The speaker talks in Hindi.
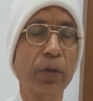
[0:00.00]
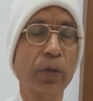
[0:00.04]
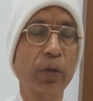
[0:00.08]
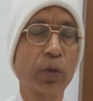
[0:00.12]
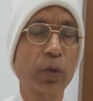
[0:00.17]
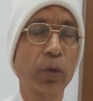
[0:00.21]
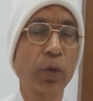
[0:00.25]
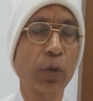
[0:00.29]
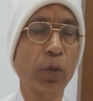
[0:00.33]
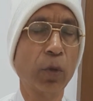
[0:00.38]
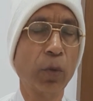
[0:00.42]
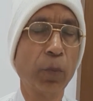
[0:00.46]

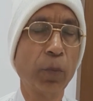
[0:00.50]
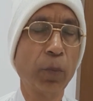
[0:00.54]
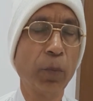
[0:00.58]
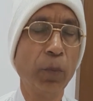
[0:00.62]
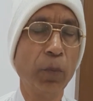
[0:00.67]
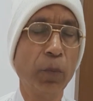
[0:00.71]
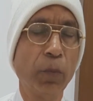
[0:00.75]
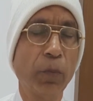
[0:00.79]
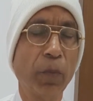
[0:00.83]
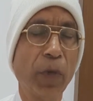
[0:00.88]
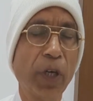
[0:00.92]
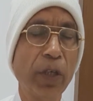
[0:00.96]
तो
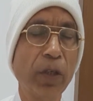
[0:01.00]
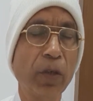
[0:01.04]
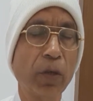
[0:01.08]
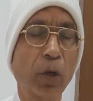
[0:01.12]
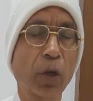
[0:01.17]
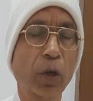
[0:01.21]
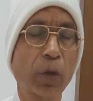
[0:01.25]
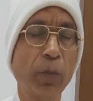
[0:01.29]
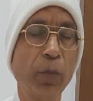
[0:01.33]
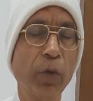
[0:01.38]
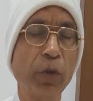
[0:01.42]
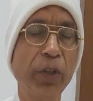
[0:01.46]
मन
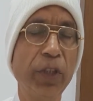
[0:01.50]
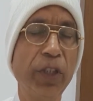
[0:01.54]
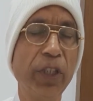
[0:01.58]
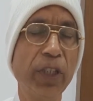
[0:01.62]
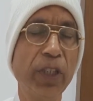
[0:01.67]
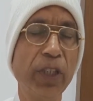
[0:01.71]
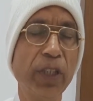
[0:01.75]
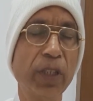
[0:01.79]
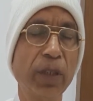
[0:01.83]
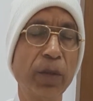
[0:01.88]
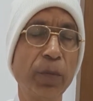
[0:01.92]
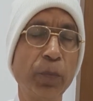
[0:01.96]
और
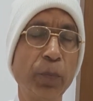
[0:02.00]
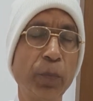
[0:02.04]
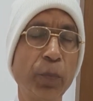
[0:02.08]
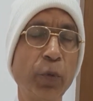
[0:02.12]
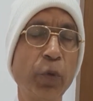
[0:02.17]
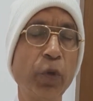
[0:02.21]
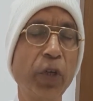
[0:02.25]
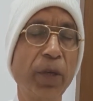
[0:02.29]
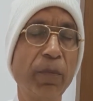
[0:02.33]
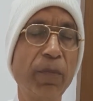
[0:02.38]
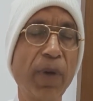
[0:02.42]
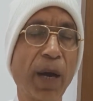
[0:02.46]
बुद्धि
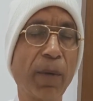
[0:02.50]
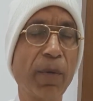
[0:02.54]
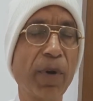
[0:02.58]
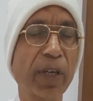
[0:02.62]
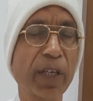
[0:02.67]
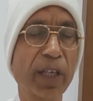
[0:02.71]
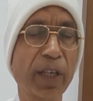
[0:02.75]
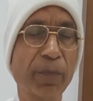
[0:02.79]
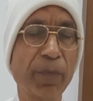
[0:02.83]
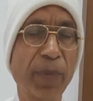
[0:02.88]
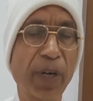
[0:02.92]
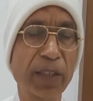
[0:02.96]
पूरी बाबा
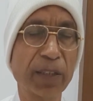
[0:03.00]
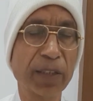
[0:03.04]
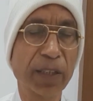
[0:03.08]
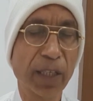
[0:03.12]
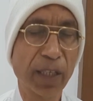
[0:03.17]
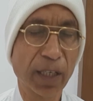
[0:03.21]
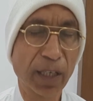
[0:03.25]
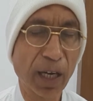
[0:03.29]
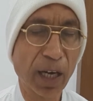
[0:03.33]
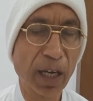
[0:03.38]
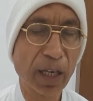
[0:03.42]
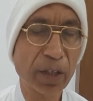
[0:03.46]
के पास
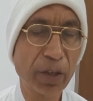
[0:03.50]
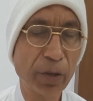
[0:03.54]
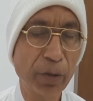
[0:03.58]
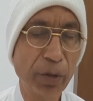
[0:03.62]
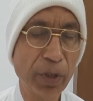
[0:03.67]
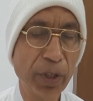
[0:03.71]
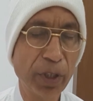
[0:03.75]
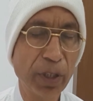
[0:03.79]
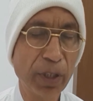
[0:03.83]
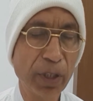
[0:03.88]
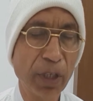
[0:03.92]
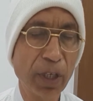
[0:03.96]
एकाग्र
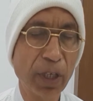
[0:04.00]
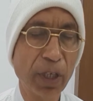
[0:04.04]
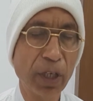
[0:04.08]
हुई